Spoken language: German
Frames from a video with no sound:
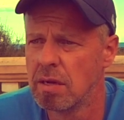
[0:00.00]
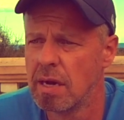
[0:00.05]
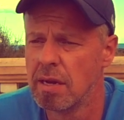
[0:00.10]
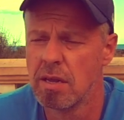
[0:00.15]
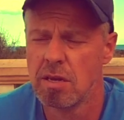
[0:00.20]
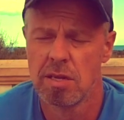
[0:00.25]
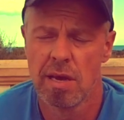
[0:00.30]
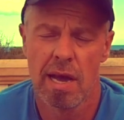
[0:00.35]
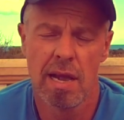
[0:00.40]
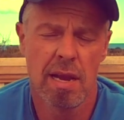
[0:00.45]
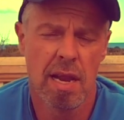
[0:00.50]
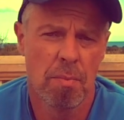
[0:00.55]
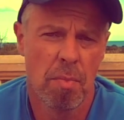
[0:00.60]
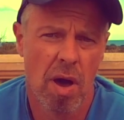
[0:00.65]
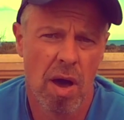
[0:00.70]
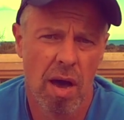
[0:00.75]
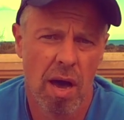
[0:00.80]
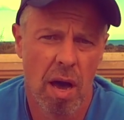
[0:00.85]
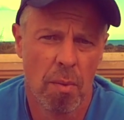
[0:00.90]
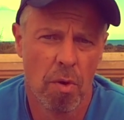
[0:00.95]
einen Teilnehmer
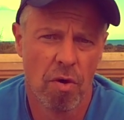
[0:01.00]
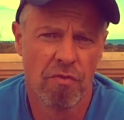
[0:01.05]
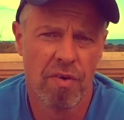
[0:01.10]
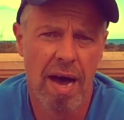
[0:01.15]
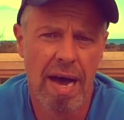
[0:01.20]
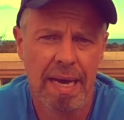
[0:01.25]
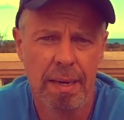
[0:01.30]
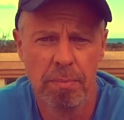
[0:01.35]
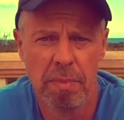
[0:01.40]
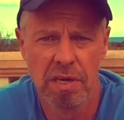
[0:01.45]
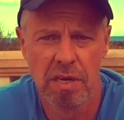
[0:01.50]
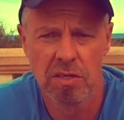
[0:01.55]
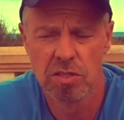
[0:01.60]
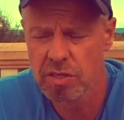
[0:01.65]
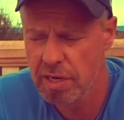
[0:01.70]
habe auf einen meiner